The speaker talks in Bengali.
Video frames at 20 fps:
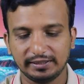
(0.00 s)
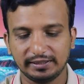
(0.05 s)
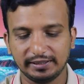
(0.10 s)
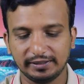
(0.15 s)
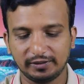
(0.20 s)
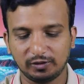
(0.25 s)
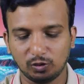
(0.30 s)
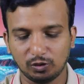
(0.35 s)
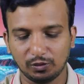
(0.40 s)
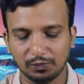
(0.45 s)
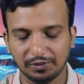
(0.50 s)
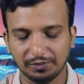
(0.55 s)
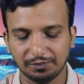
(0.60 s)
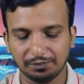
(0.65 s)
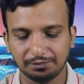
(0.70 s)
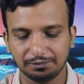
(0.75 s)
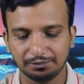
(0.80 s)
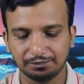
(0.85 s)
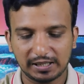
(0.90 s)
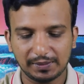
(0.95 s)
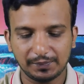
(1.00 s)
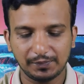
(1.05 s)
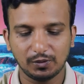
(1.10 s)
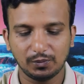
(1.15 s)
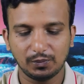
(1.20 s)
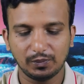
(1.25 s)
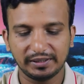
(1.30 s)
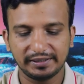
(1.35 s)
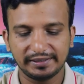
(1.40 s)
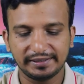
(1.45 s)
ক্লিক করবেন টাইপের
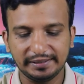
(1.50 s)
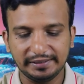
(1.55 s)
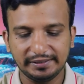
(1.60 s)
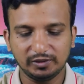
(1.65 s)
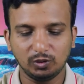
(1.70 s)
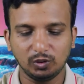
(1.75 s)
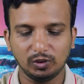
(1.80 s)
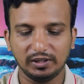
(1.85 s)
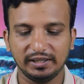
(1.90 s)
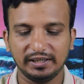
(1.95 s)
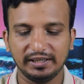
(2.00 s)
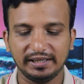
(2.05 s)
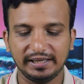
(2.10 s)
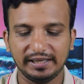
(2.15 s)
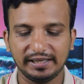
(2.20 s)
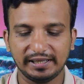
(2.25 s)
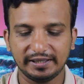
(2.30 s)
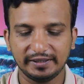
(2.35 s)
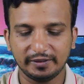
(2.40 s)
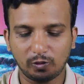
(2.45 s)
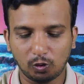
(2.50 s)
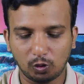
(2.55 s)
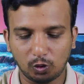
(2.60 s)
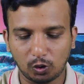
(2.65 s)
ওপরে ক্লিক করলে এখানে